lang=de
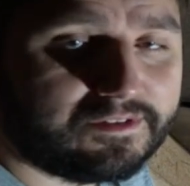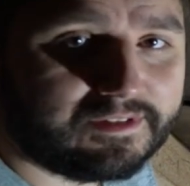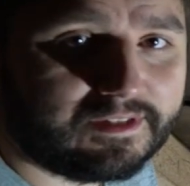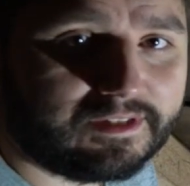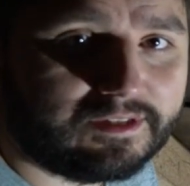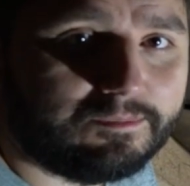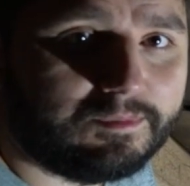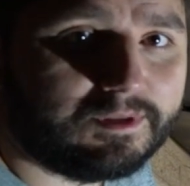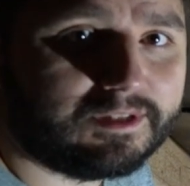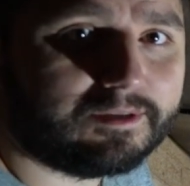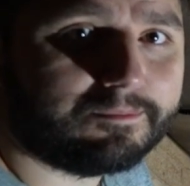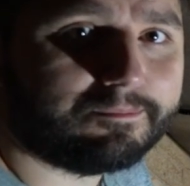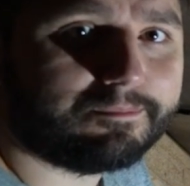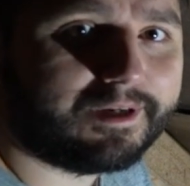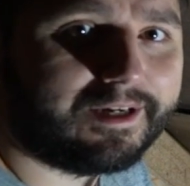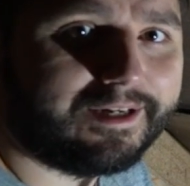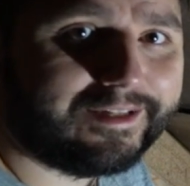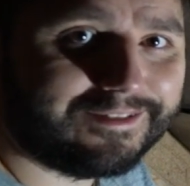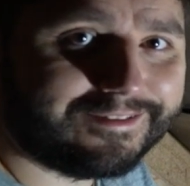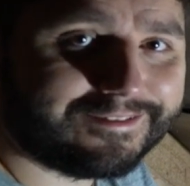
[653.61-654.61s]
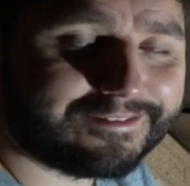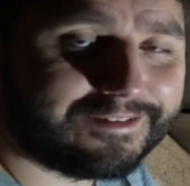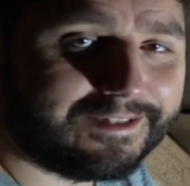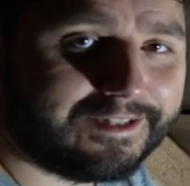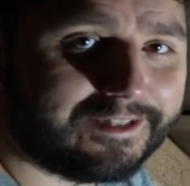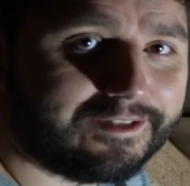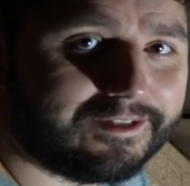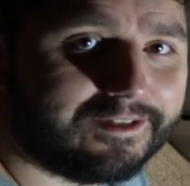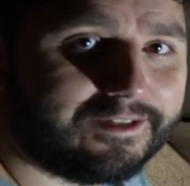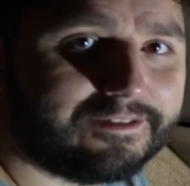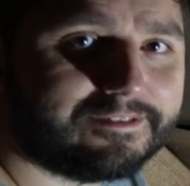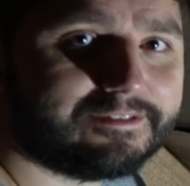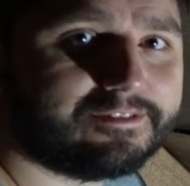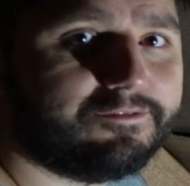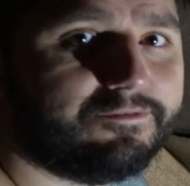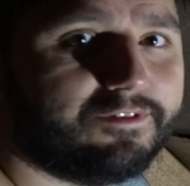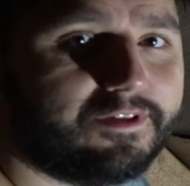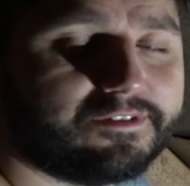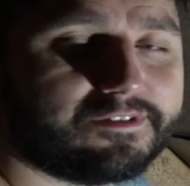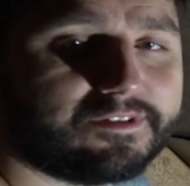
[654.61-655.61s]
Zentimeter breiter sein als die
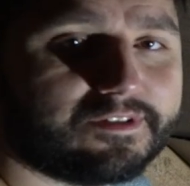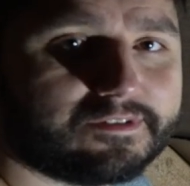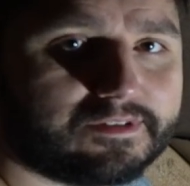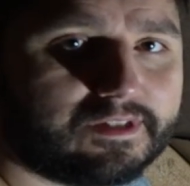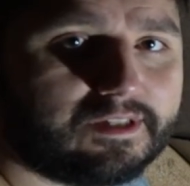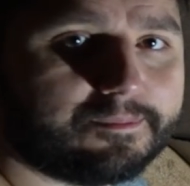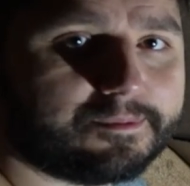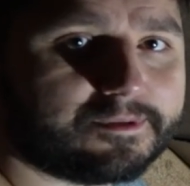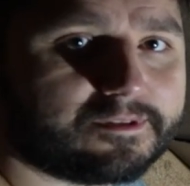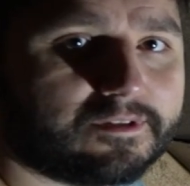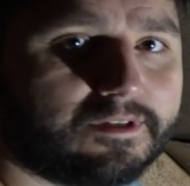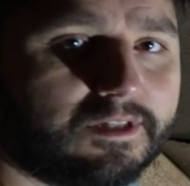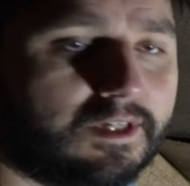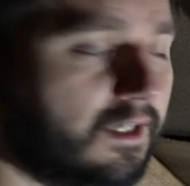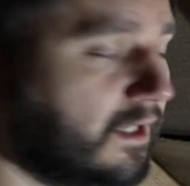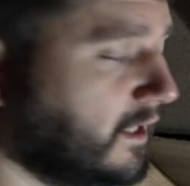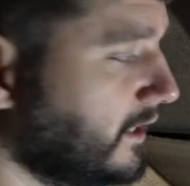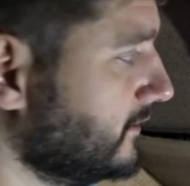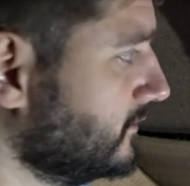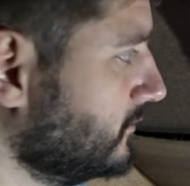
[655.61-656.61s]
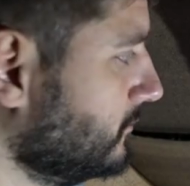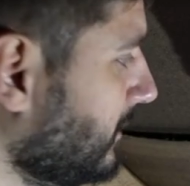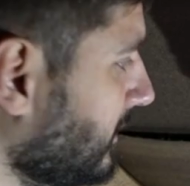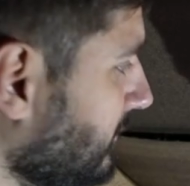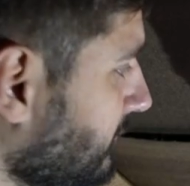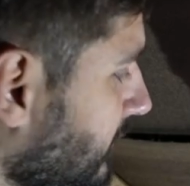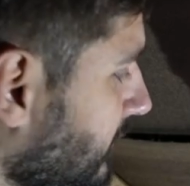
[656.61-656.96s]
Fenster selbst. Also mein